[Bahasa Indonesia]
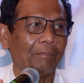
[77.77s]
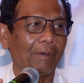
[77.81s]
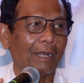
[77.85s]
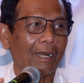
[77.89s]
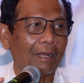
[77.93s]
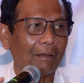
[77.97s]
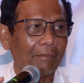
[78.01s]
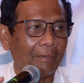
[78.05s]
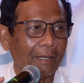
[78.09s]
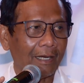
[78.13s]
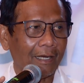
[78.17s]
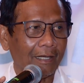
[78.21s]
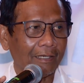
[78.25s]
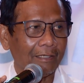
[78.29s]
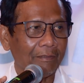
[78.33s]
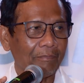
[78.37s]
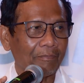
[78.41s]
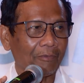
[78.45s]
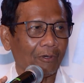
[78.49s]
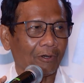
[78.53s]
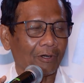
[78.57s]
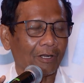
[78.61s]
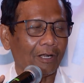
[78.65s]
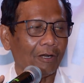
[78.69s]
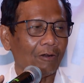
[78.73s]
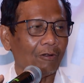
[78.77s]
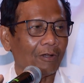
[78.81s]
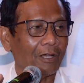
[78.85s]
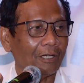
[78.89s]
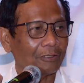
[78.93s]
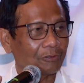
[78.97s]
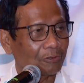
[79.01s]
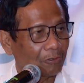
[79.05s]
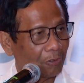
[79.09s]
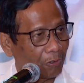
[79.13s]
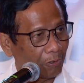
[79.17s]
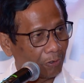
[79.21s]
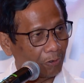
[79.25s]
kita barang-barang impor kalau
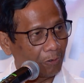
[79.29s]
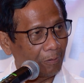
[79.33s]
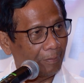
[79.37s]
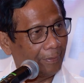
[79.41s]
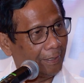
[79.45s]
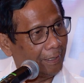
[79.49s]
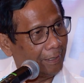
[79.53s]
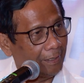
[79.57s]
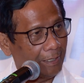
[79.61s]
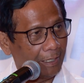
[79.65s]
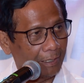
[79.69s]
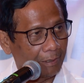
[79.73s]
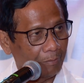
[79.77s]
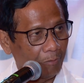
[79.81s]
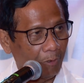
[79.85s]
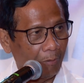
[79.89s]
gastronomi